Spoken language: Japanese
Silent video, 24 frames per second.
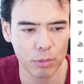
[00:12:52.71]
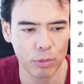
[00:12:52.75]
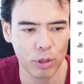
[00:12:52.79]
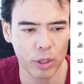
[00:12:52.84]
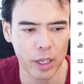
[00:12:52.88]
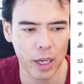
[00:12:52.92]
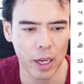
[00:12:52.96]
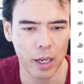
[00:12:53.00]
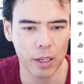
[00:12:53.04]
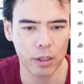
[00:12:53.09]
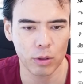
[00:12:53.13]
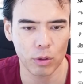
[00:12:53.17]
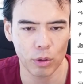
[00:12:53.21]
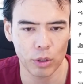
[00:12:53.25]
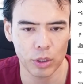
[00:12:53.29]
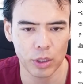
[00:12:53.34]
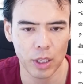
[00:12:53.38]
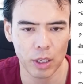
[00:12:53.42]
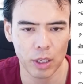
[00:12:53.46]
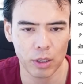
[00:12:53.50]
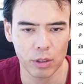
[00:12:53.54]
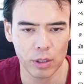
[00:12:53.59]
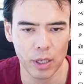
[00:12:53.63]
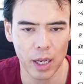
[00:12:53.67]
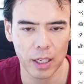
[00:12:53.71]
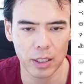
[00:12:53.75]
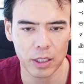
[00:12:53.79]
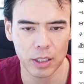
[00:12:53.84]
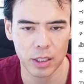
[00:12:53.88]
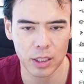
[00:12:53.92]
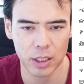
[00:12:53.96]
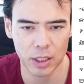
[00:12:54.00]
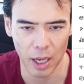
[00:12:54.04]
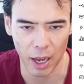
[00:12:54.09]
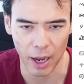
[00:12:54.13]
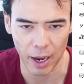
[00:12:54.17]
も検討してくだ
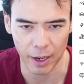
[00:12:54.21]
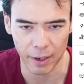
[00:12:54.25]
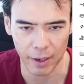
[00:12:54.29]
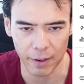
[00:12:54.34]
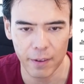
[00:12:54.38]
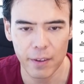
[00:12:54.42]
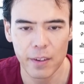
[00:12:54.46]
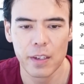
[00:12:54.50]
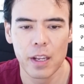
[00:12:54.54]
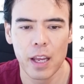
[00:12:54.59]
さい。